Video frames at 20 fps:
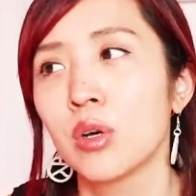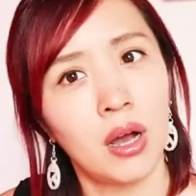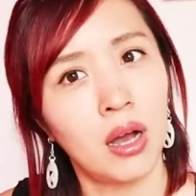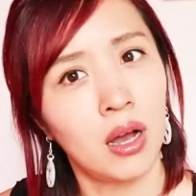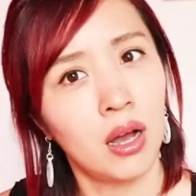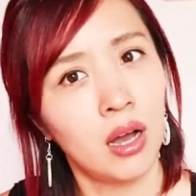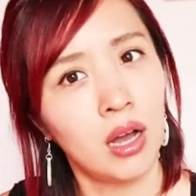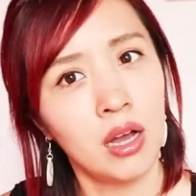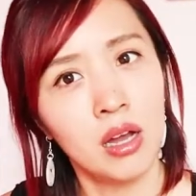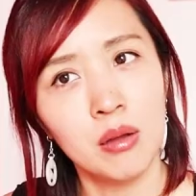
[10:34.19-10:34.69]

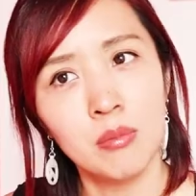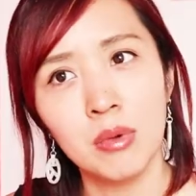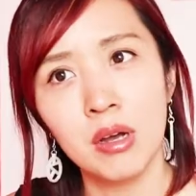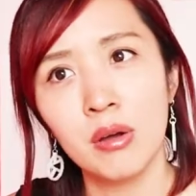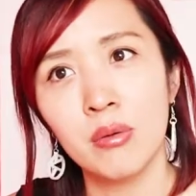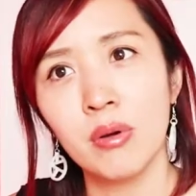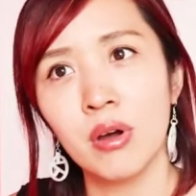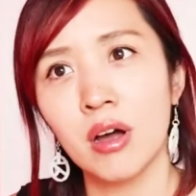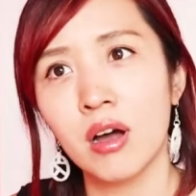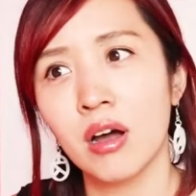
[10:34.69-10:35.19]

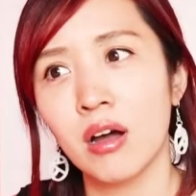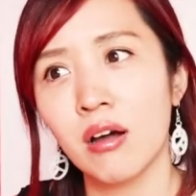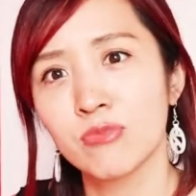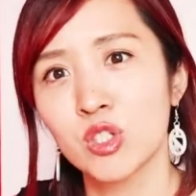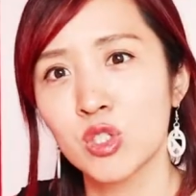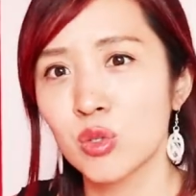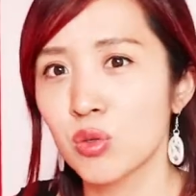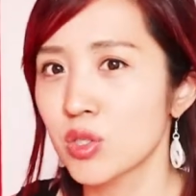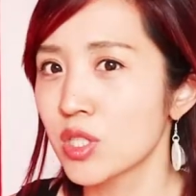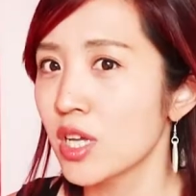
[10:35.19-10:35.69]
パーマは
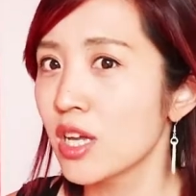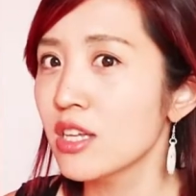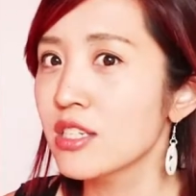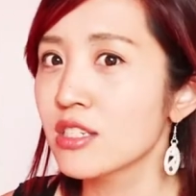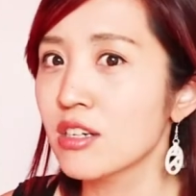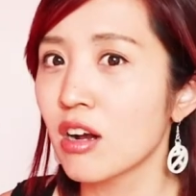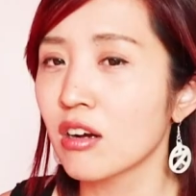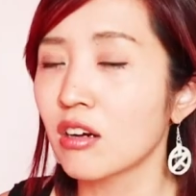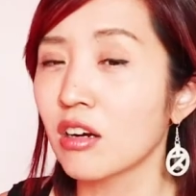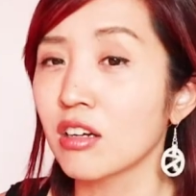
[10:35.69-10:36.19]
女性
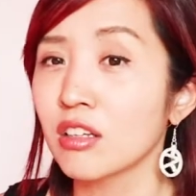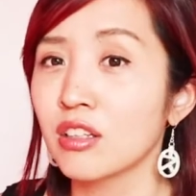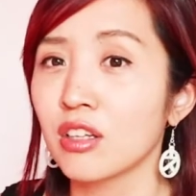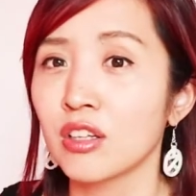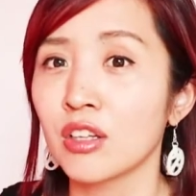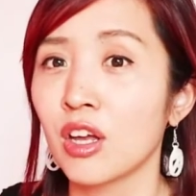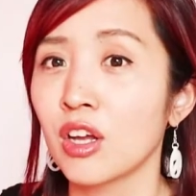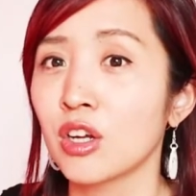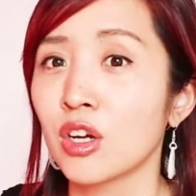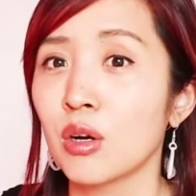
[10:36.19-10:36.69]
しかかけ
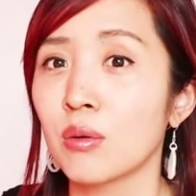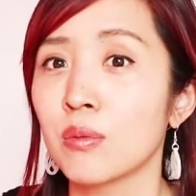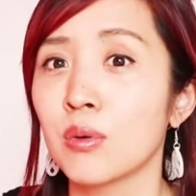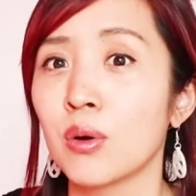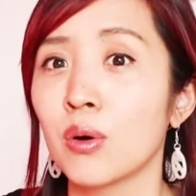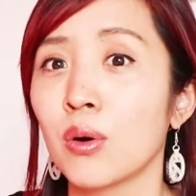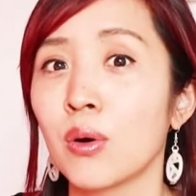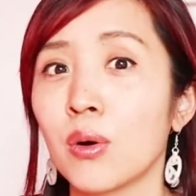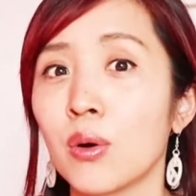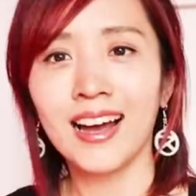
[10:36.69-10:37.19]
てないか
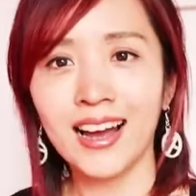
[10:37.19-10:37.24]
も。